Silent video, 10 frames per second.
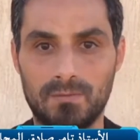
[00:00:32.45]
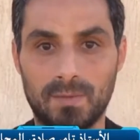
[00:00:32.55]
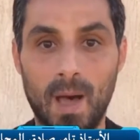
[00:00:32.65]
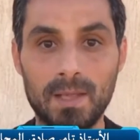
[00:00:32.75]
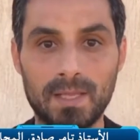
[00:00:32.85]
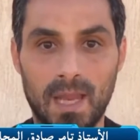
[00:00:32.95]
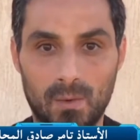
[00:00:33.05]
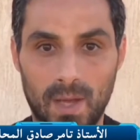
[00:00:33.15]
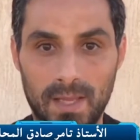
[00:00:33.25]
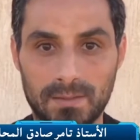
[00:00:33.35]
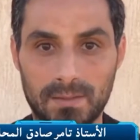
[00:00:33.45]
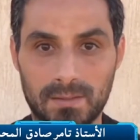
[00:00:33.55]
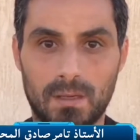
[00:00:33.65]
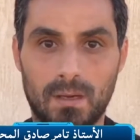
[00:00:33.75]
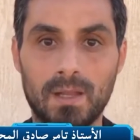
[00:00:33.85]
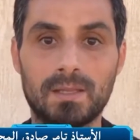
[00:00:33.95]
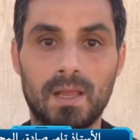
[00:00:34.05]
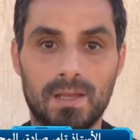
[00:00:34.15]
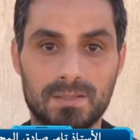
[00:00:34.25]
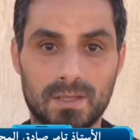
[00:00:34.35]
في بعض الأوقات قد
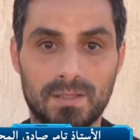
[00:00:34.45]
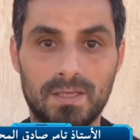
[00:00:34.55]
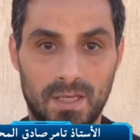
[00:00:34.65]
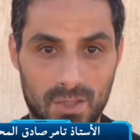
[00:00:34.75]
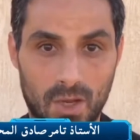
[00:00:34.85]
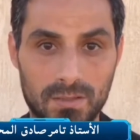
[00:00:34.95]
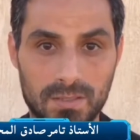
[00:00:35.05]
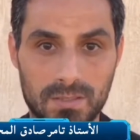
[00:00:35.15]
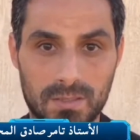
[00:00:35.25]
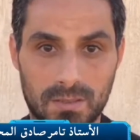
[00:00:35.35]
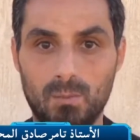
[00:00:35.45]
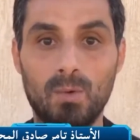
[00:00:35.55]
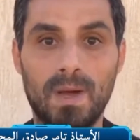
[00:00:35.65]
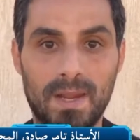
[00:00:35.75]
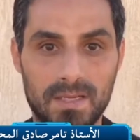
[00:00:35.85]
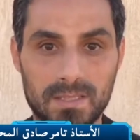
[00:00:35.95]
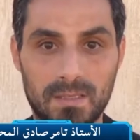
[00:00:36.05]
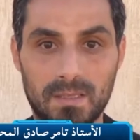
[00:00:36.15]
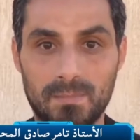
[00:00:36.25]
لا يستطيع شخص ممارسة